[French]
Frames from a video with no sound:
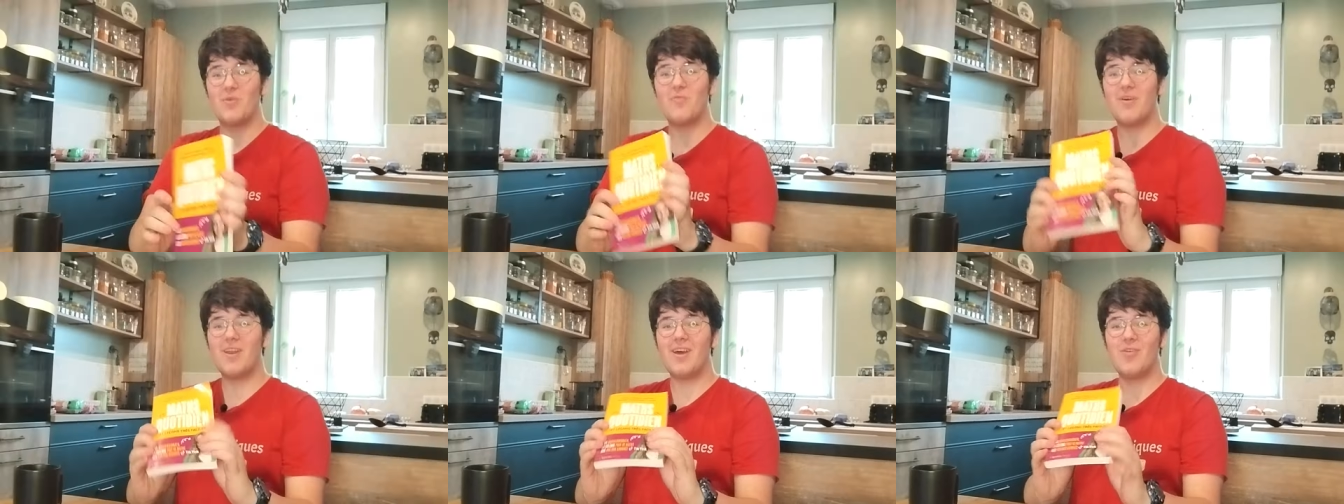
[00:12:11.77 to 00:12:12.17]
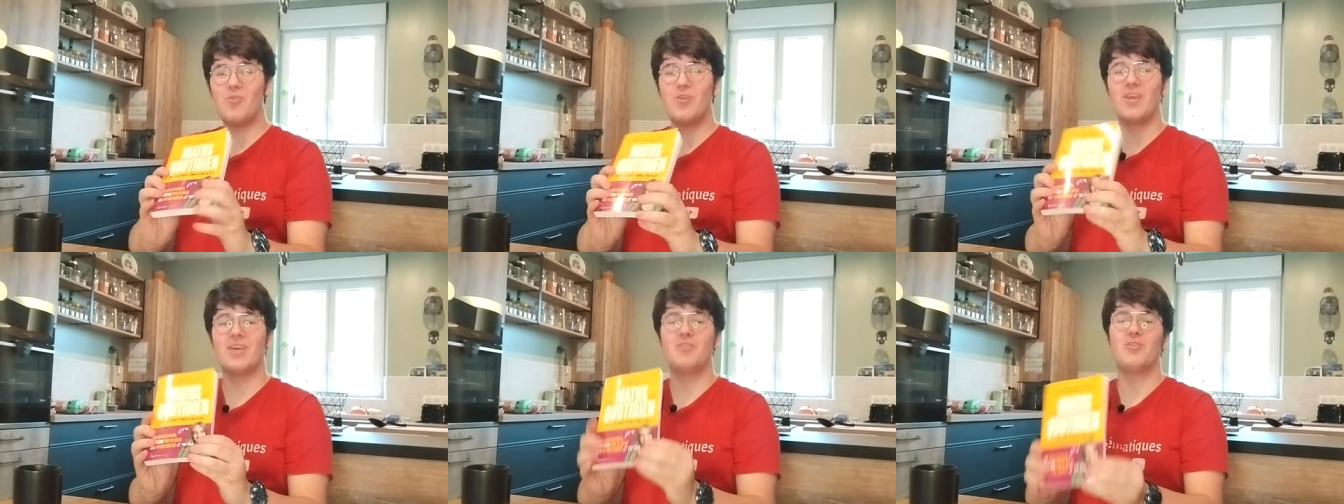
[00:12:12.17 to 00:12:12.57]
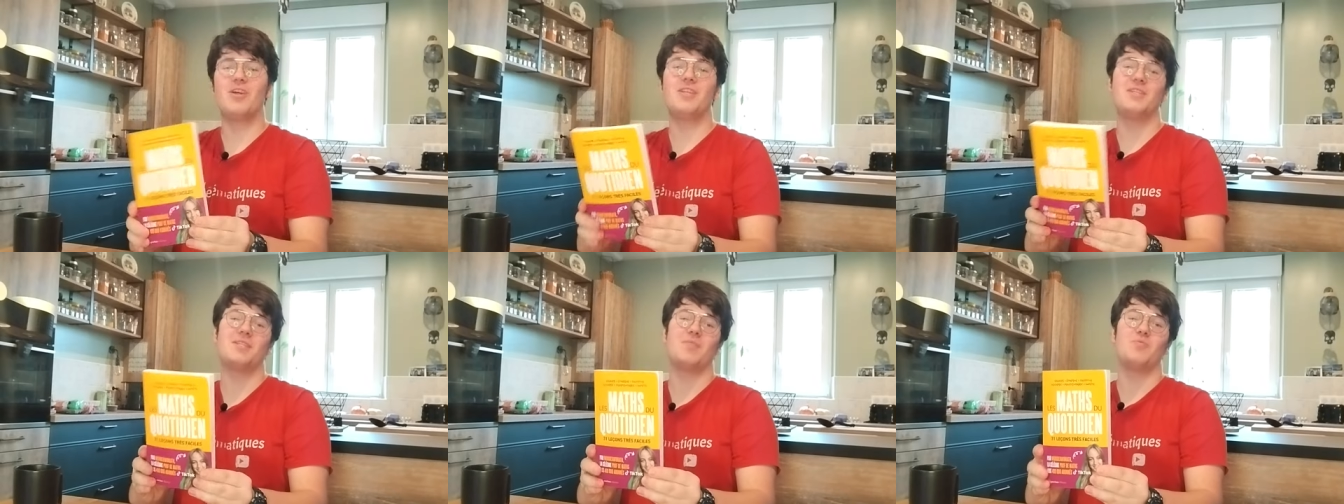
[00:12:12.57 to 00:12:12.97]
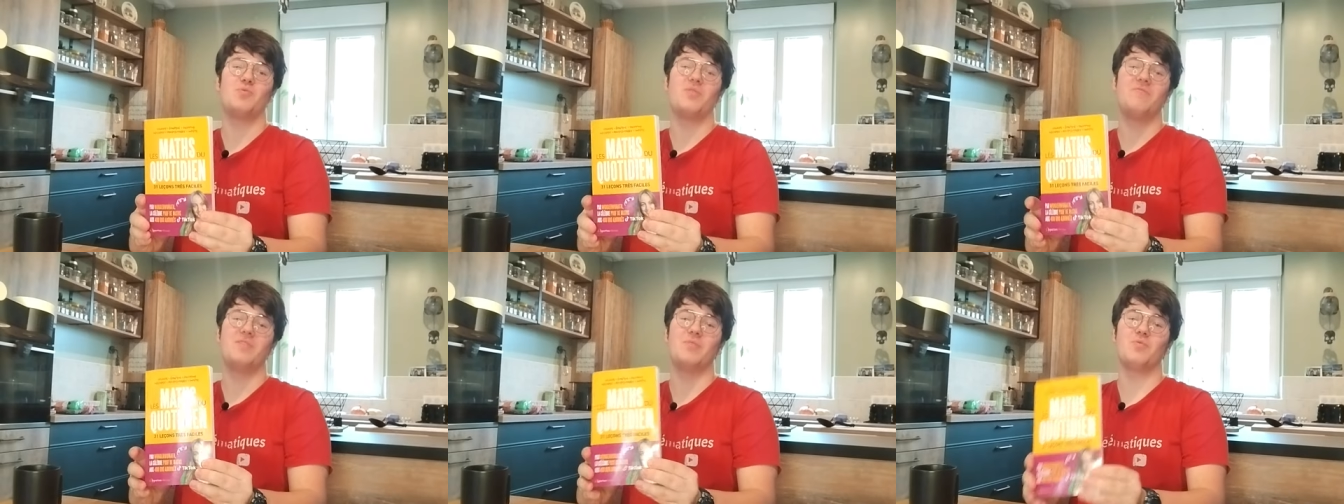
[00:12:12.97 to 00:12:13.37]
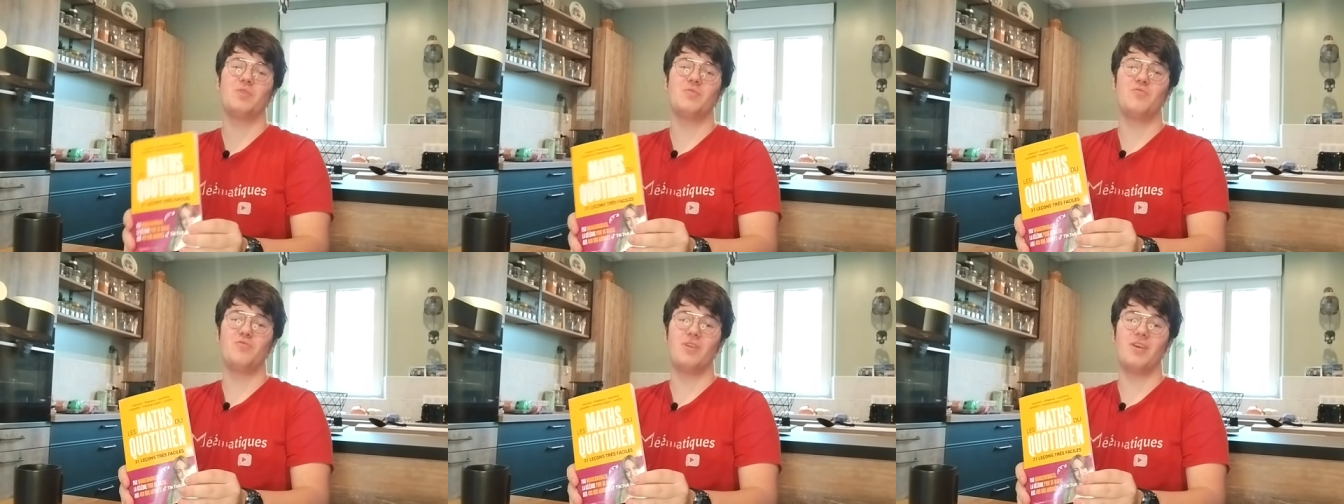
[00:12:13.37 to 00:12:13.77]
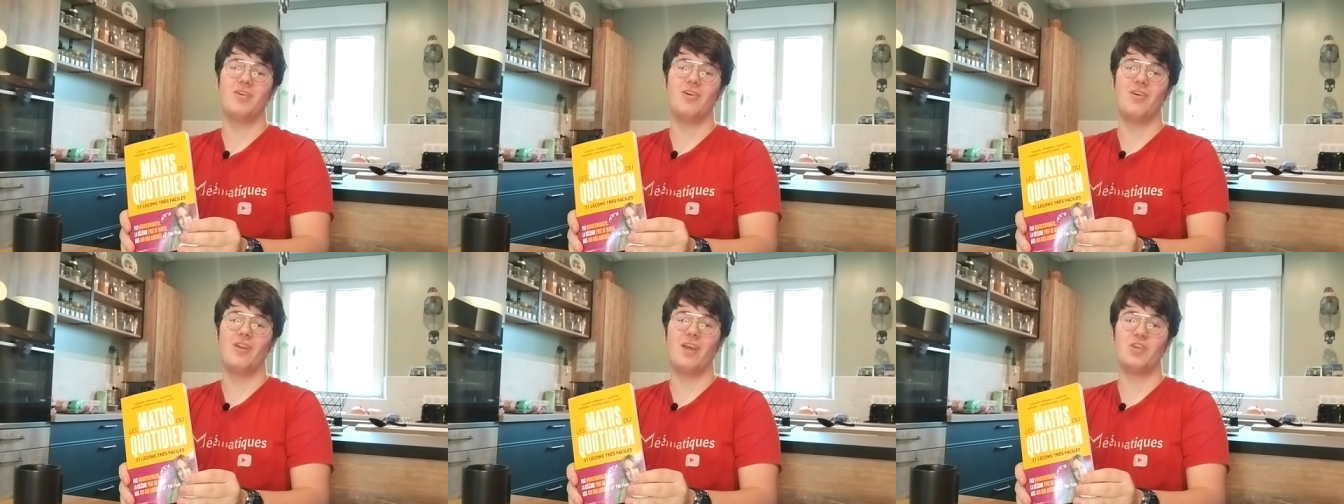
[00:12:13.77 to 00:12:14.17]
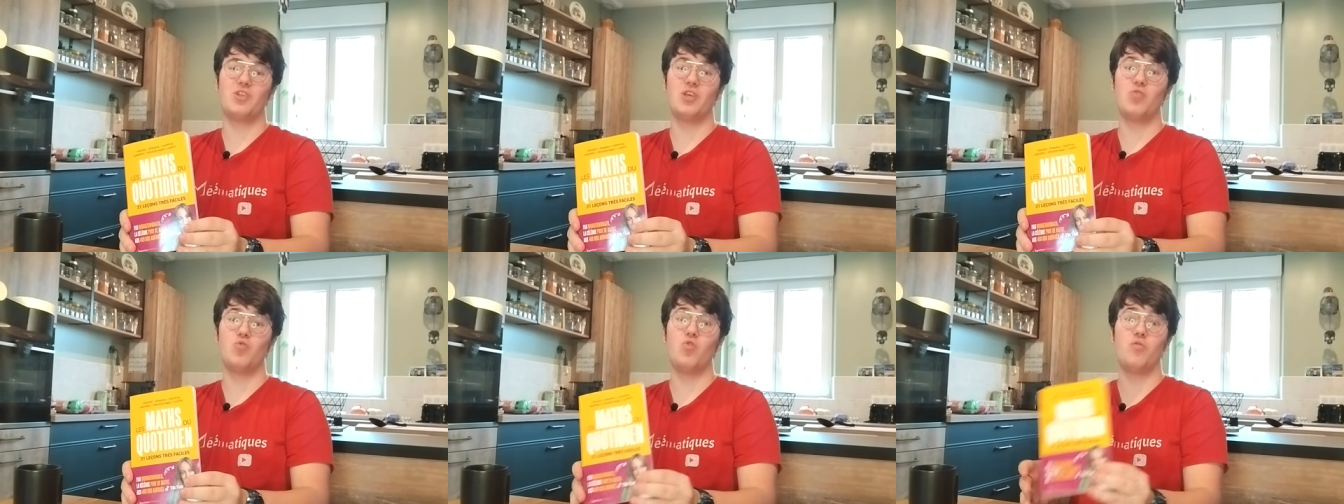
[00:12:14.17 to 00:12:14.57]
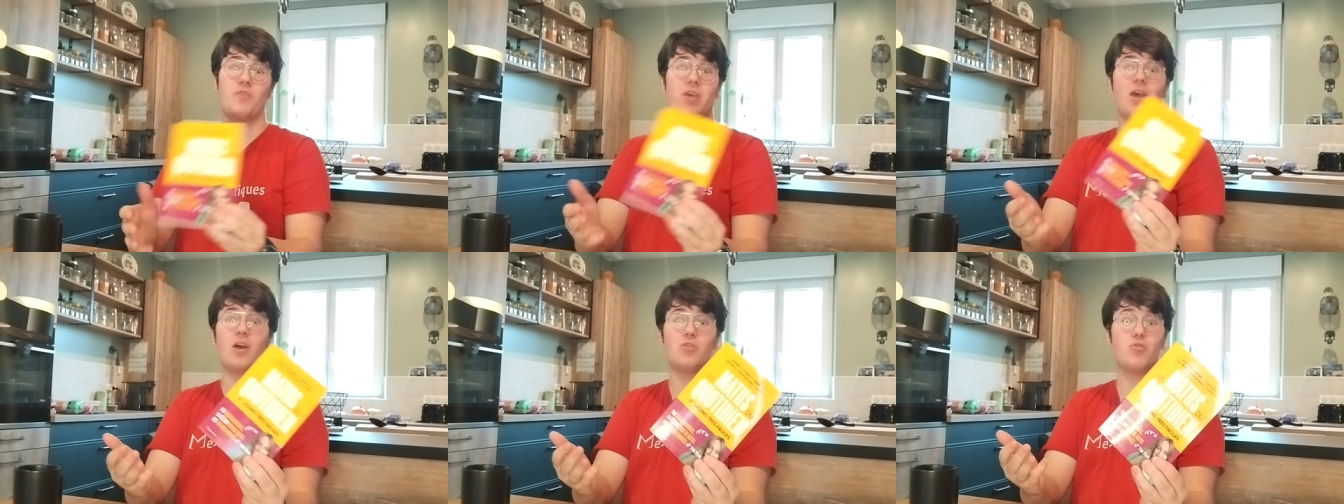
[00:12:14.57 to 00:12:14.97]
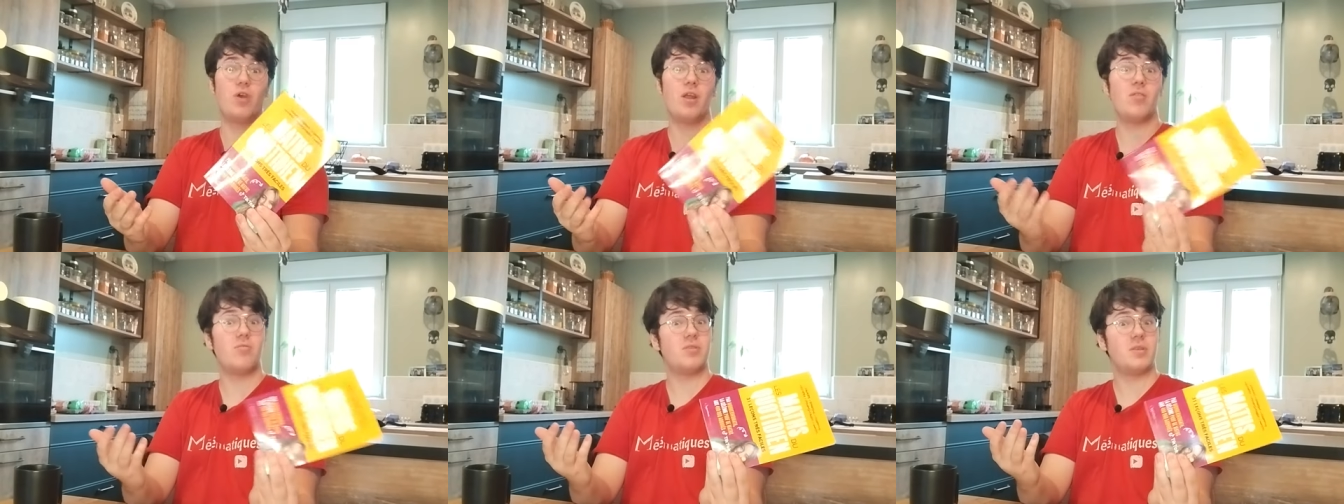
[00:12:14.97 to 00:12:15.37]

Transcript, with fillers: Donc voilà, le lien est dans la description, évidemment, si vous voulez l'acheter ou l'offrir à Noël,